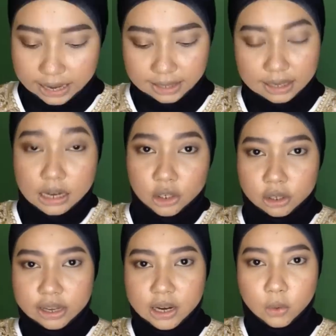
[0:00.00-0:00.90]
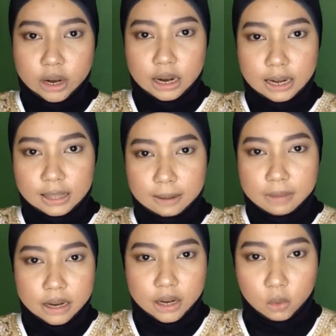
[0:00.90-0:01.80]
next selanjutnya gue akan
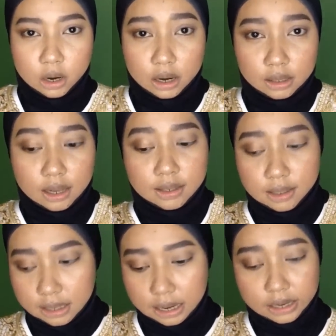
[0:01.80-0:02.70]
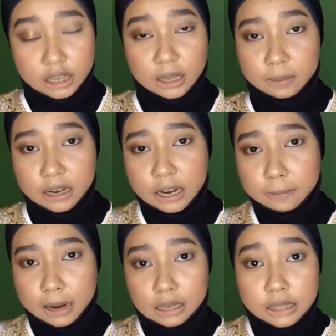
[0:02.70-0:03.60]
tambahin warna transisi lagi tapi dari
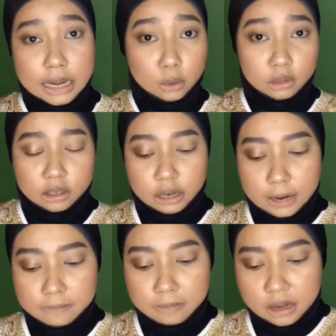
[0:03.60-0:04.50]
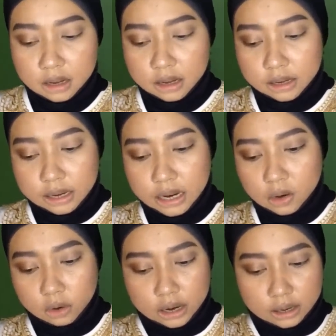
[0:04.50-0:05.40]
palette Moose Crime yang
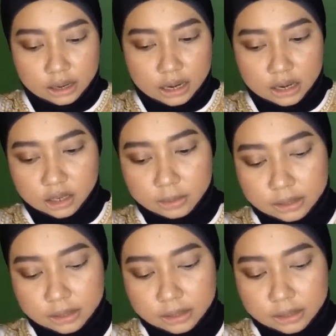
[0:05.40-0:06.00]
warna